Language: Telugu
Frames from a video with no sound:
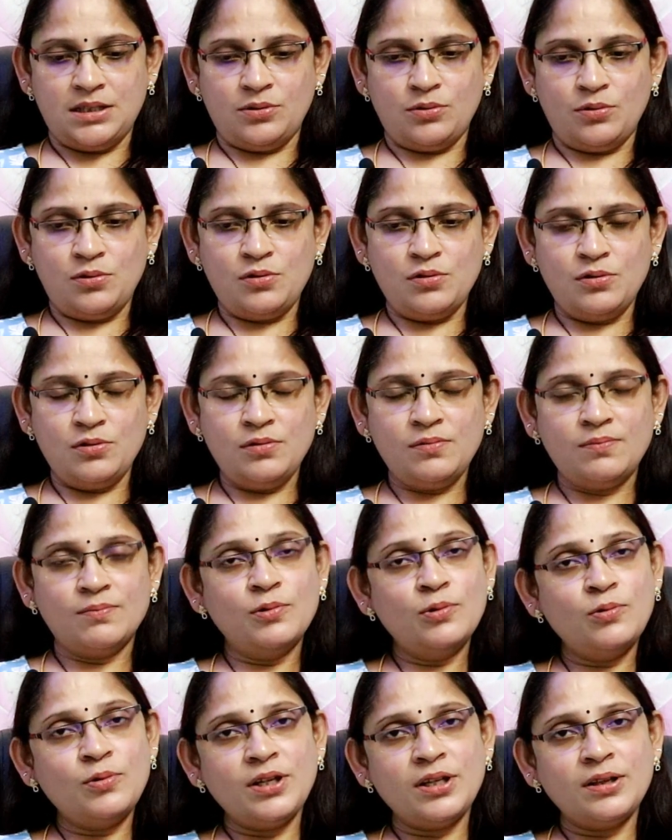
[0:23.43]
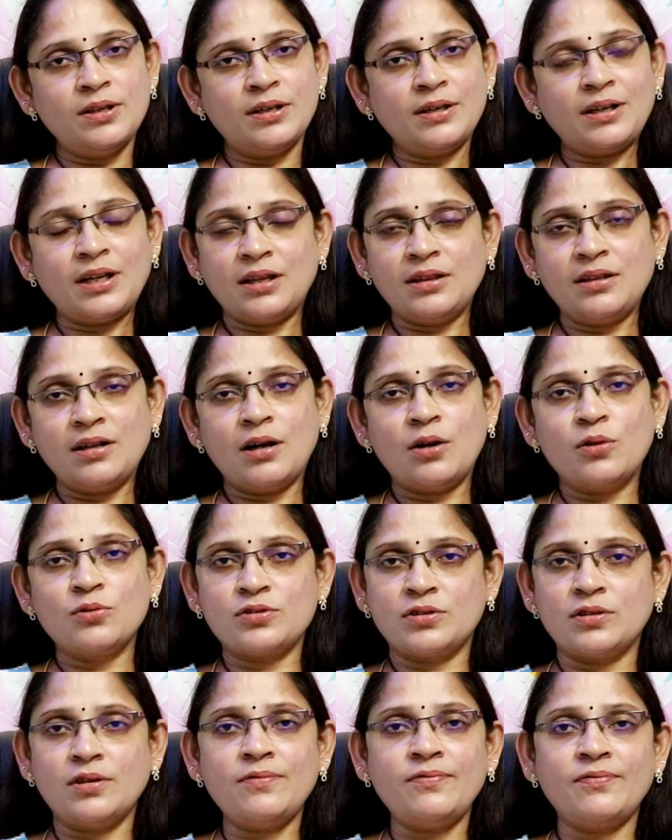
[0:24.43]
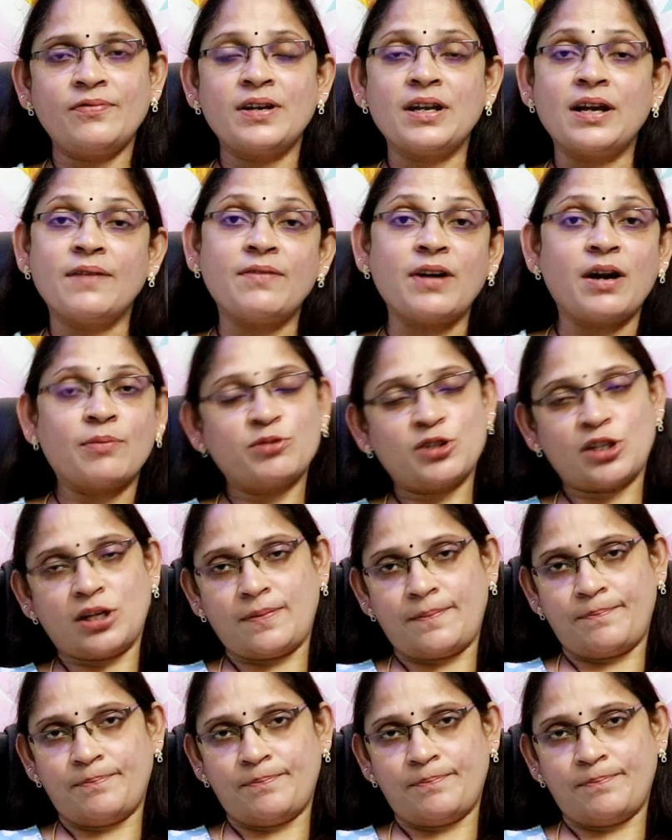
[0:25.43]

సో మూన్ ఇన్ ద టెన్త్ హౌస్ ఆఫ్ నవాంశ